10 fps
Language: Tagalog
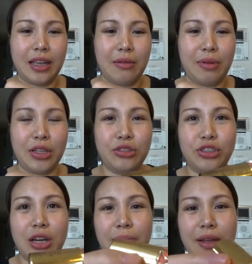kaya medyo
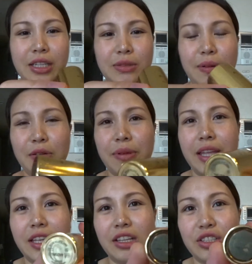Japanese. Pero may
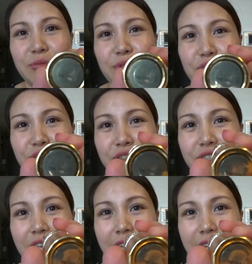English version siya.